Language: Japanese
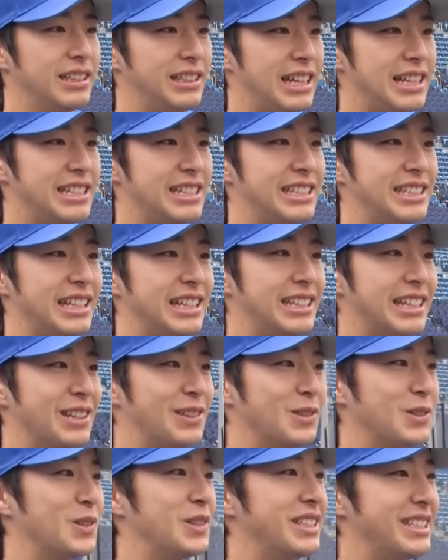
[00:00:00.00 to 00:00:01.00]
大事にしていきたい
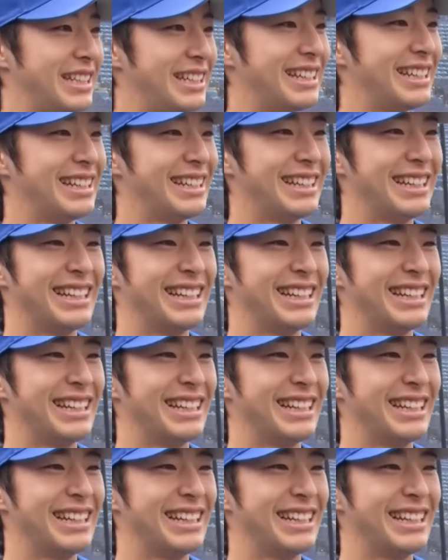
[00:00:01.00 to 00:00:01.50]
ところ頼もしいで